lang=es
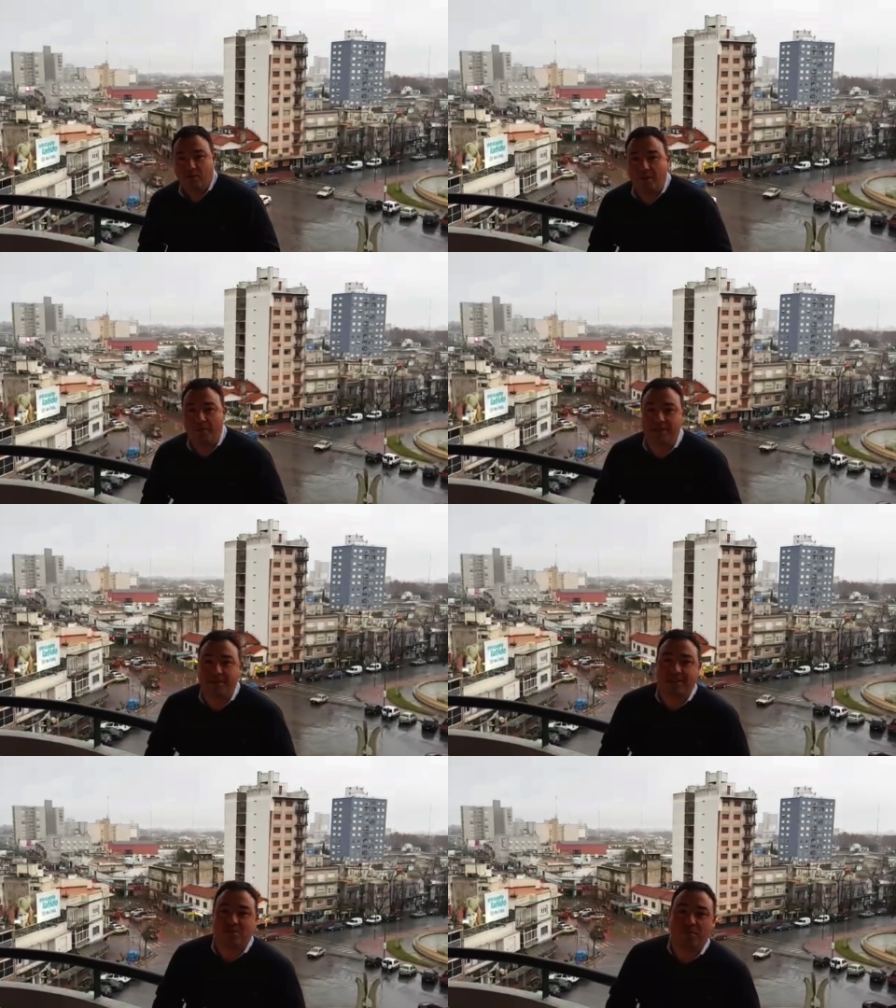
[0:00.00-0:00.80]
Nuevamente te
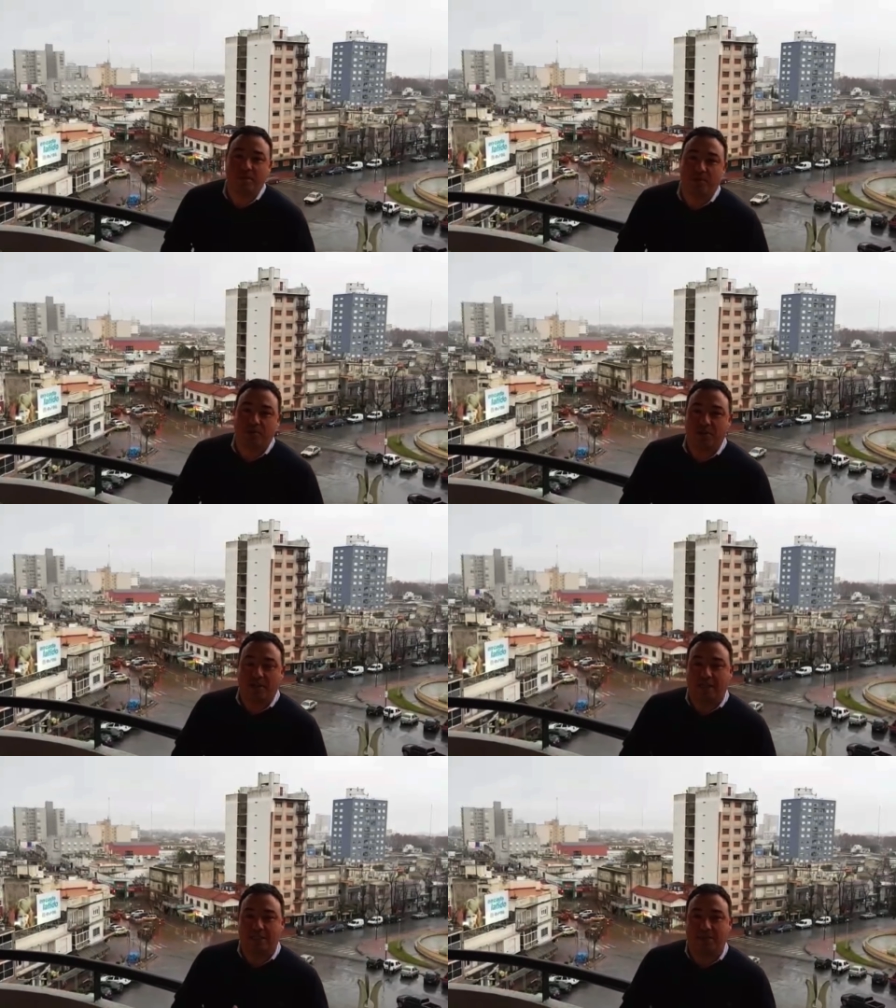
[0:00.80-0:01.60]
resumimos
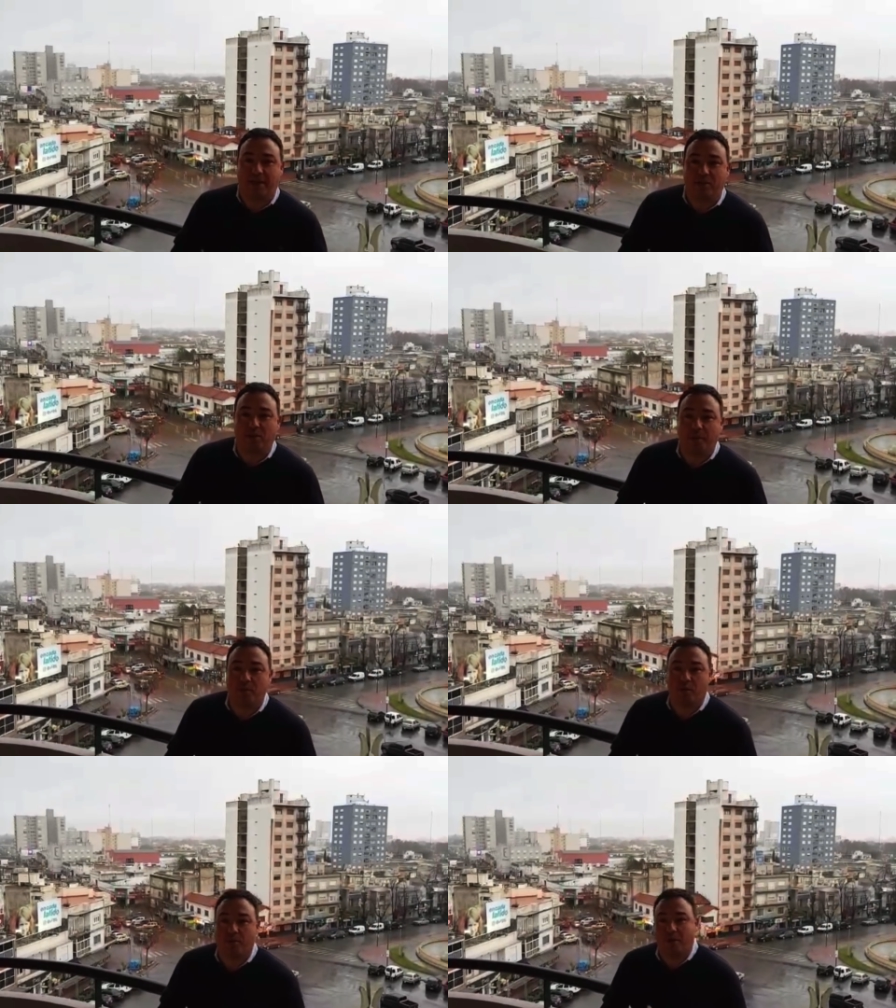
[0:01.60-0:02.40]
la semana en dos
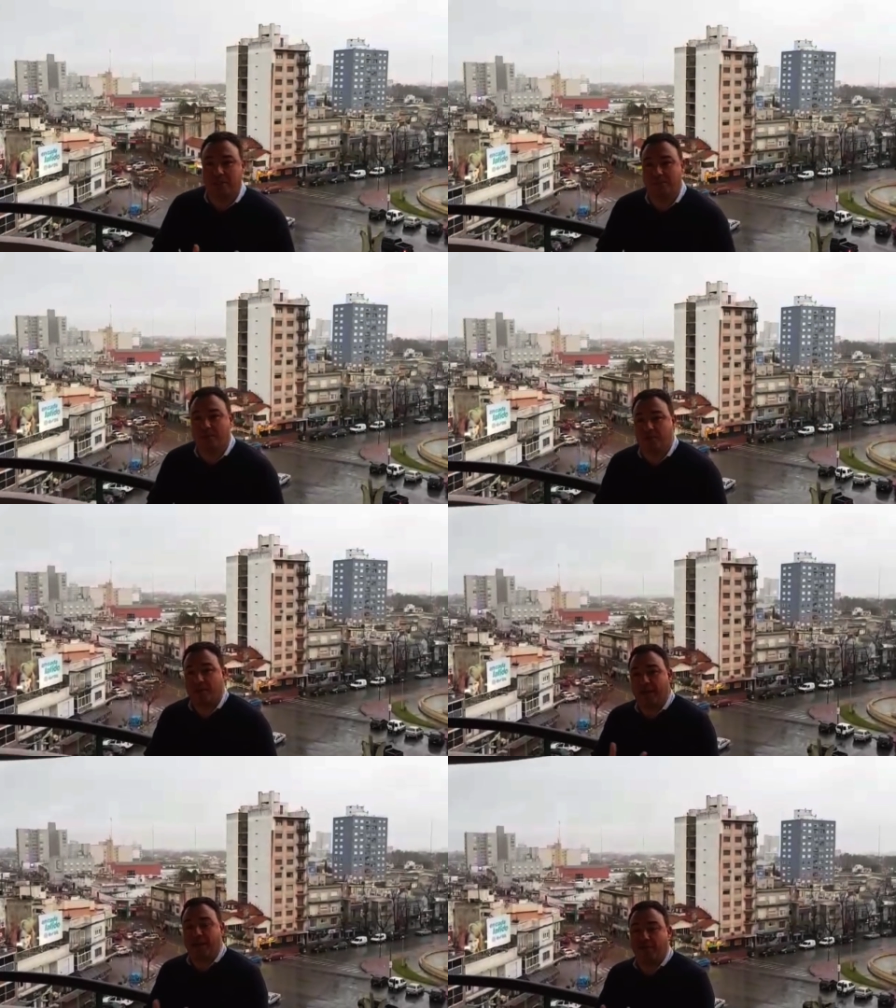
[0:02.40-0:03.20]
minutos como lo hacemos
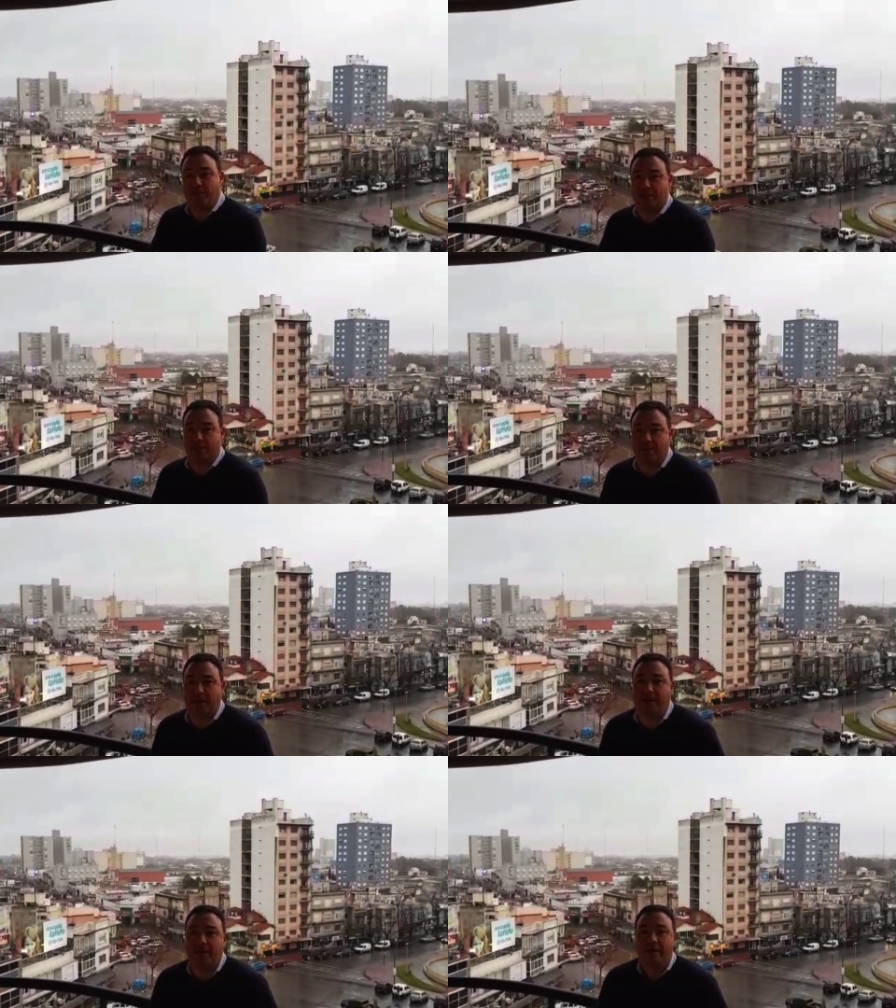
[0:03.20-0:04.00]
cada fin de
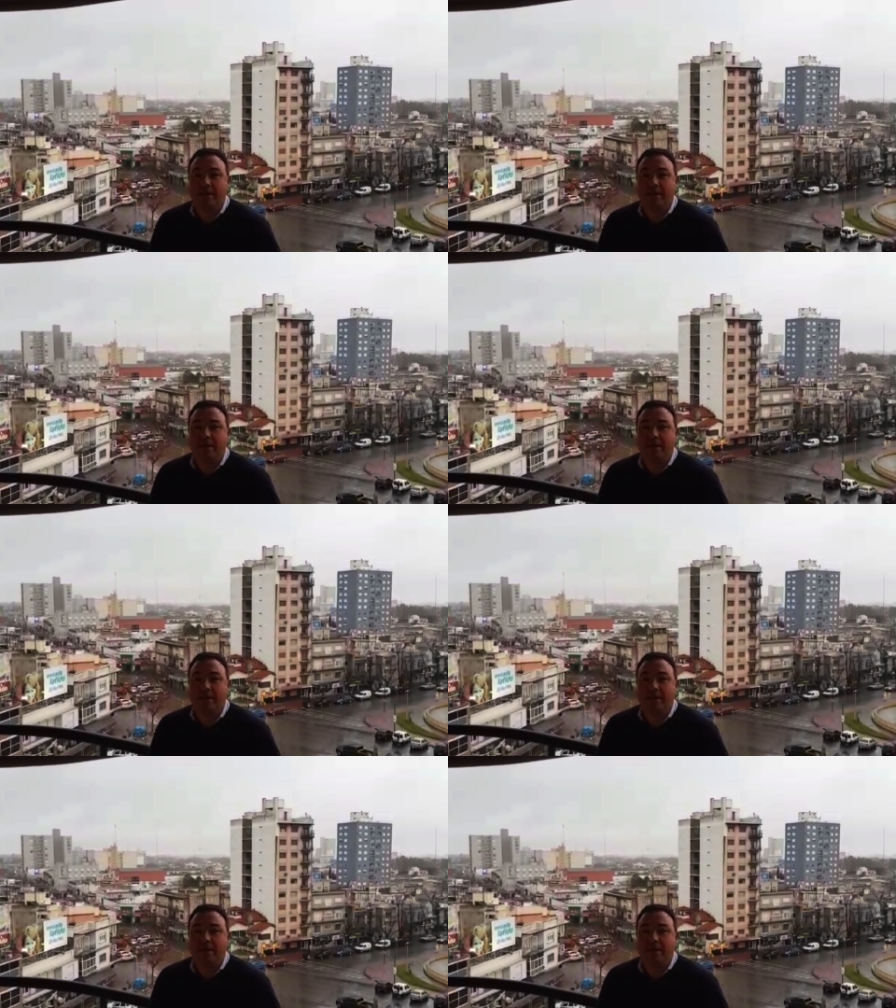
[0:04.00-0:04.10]
semana.